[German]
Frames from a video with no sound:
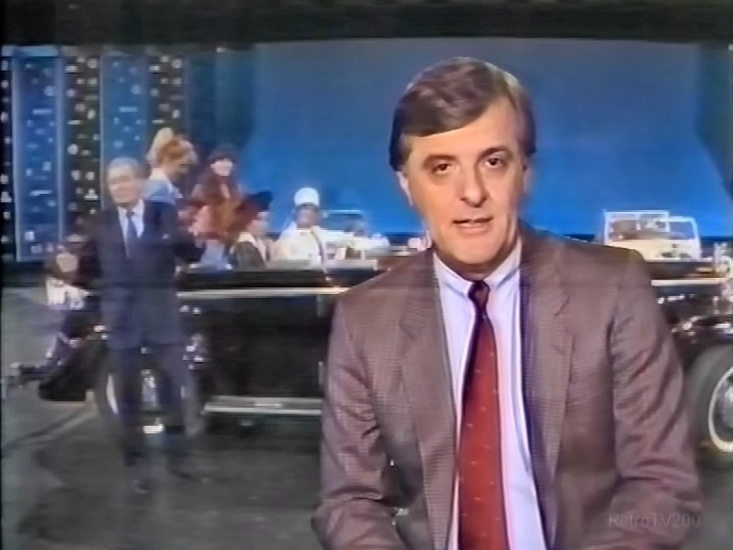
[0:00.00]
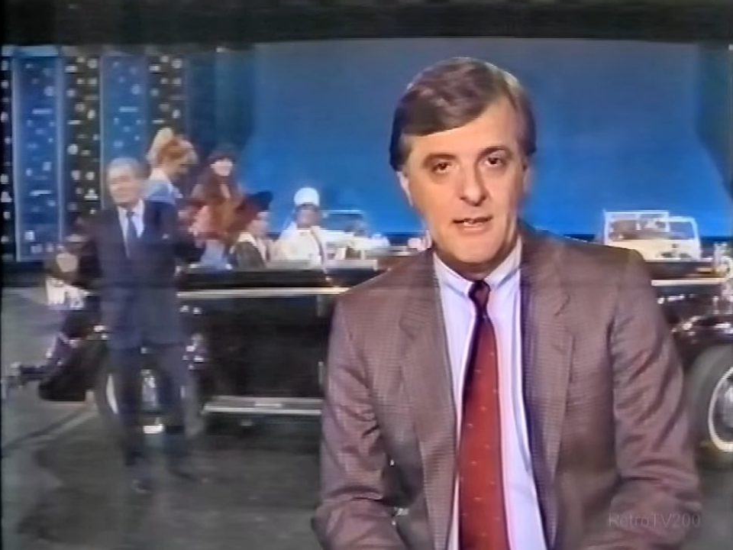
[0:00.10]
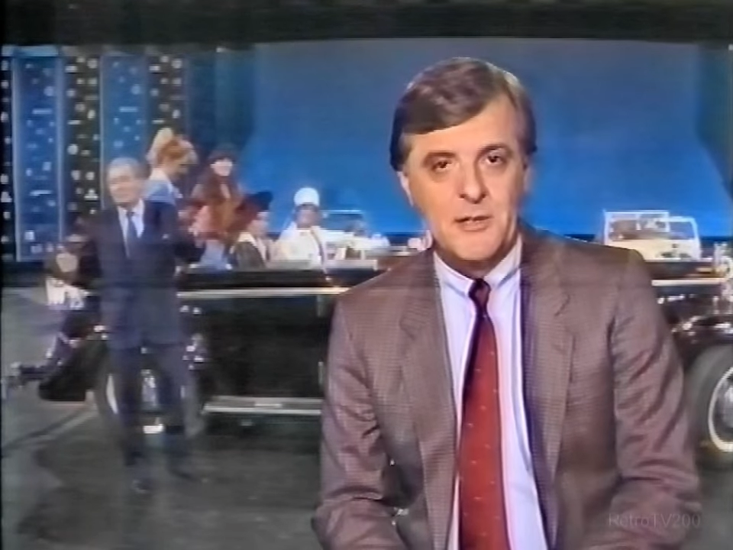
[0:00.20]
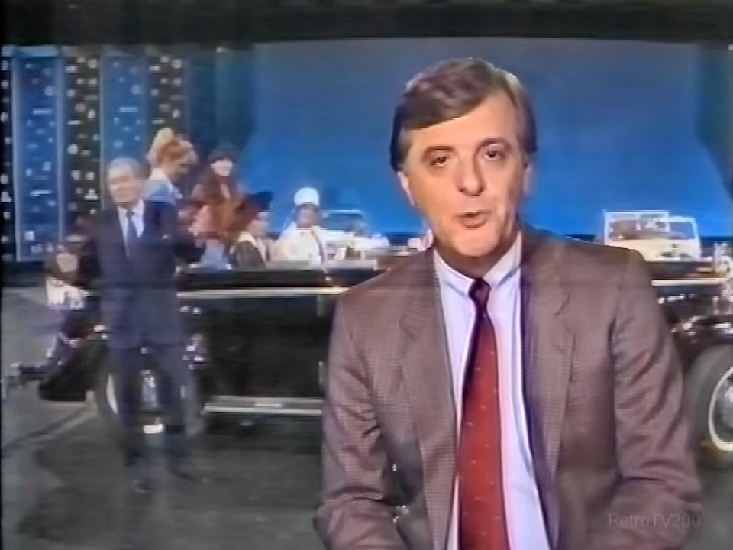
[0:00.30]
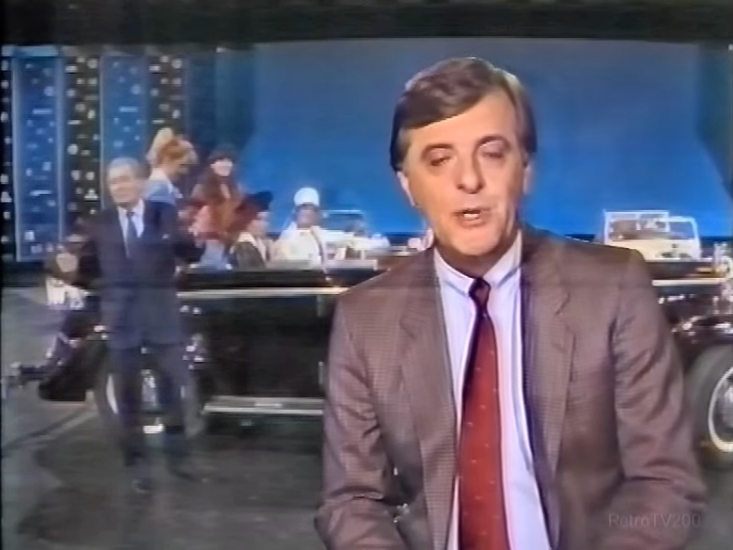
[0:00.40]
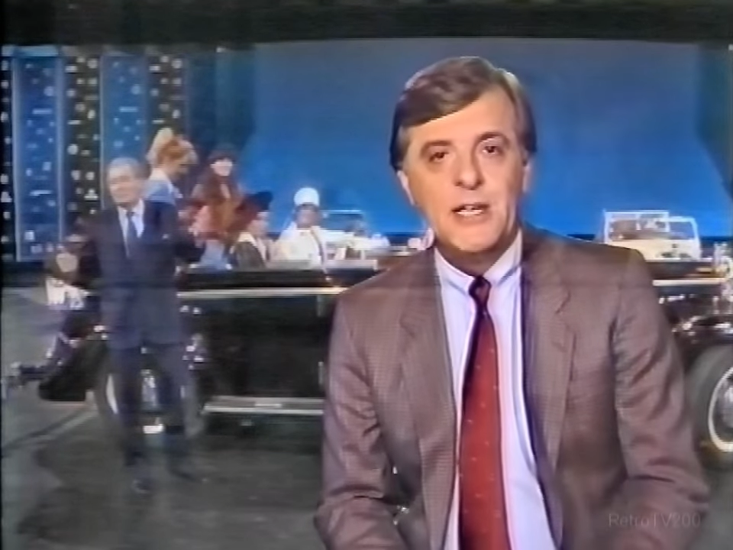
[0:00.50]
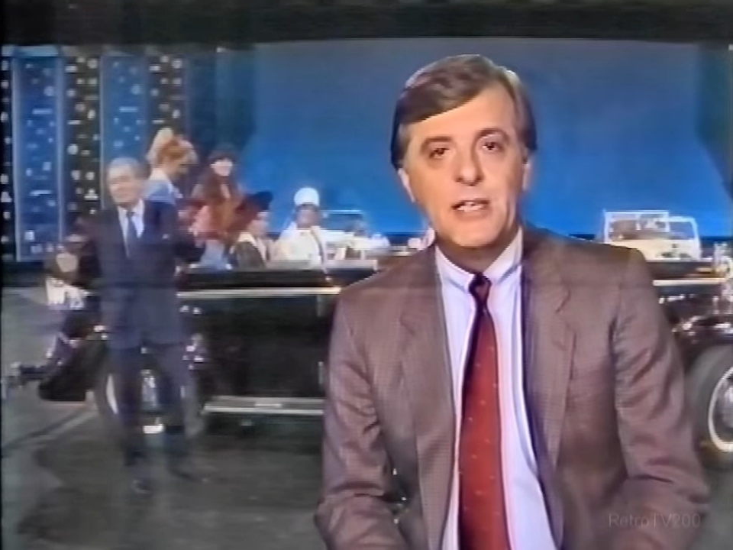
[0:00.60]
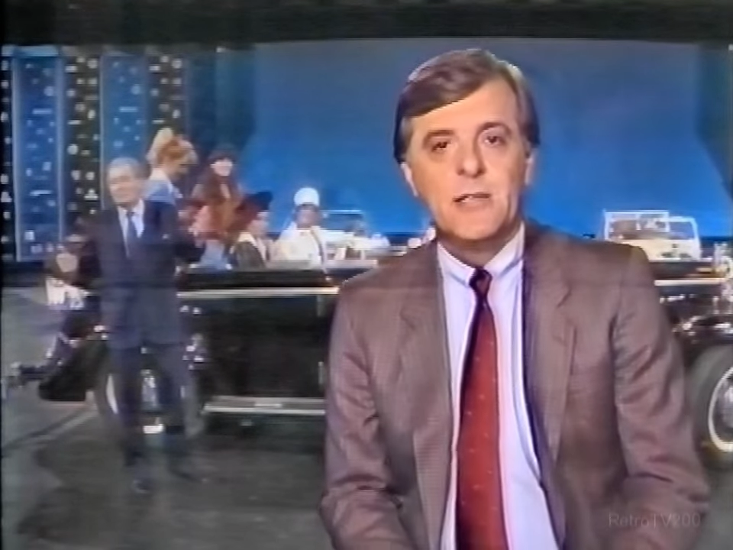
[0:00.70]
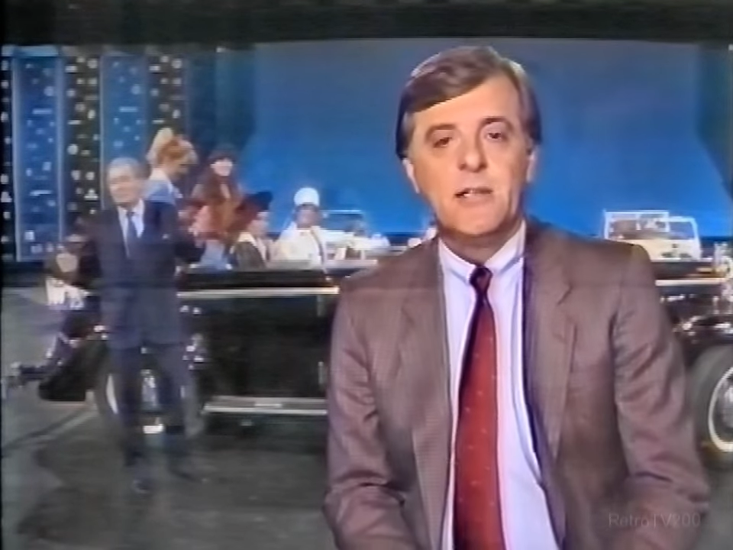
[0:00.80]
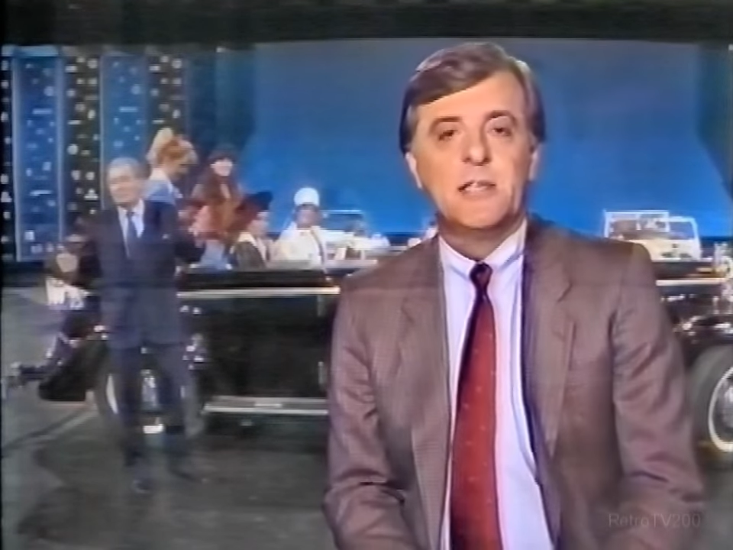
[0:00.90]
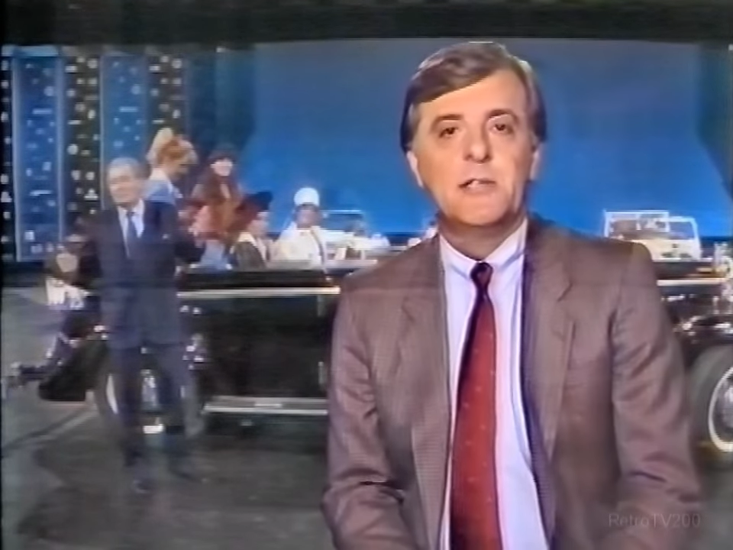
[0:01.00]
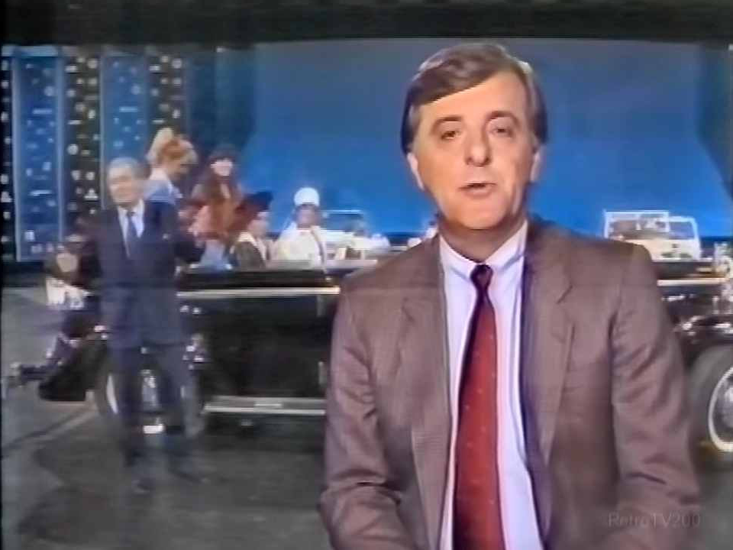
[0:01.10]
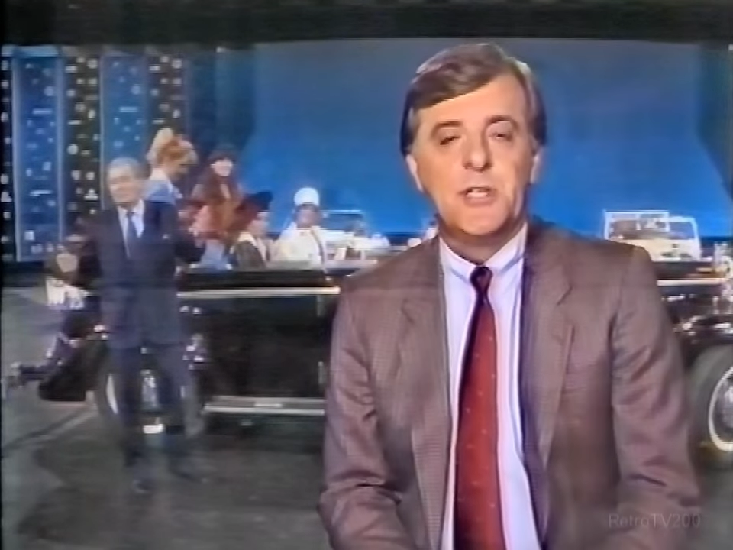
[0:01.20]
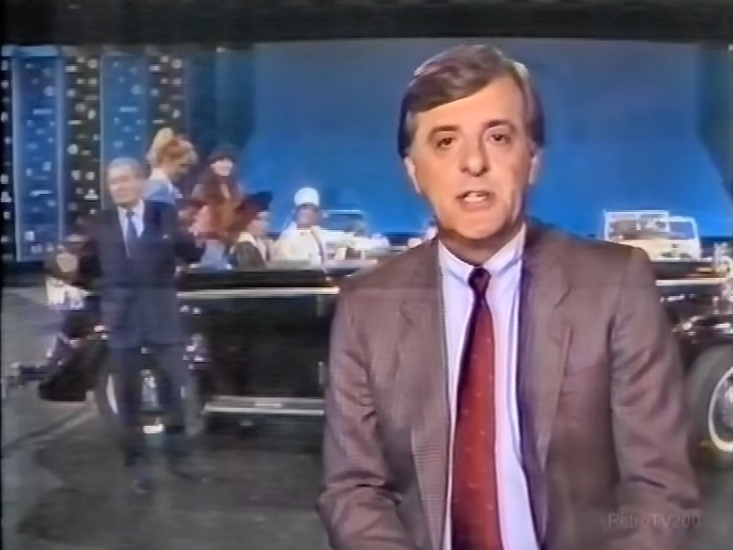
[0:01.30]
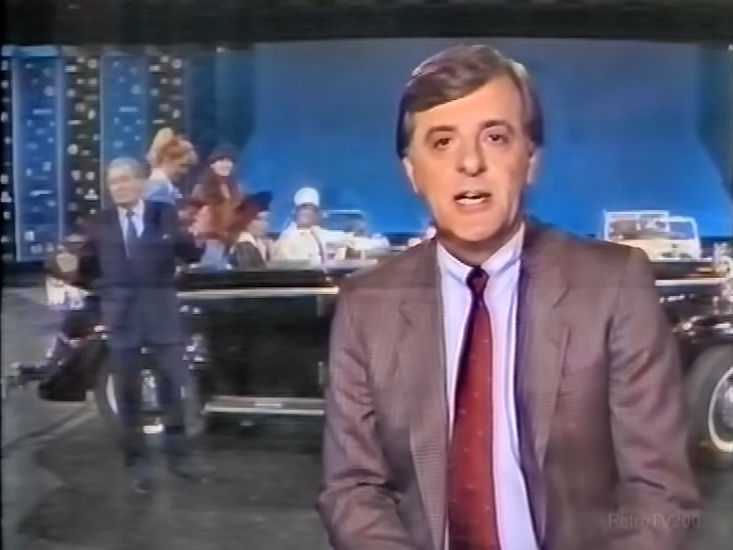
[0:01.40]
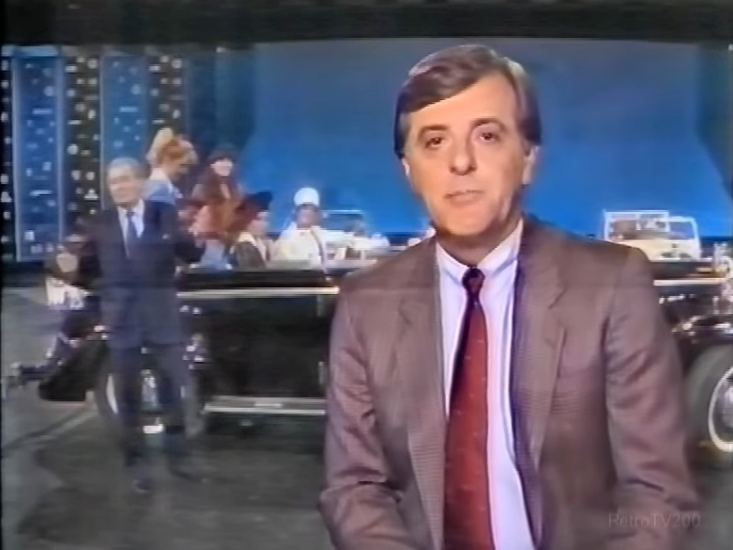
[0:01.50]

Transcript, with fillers: Das hat Cooley nie, nicht nötig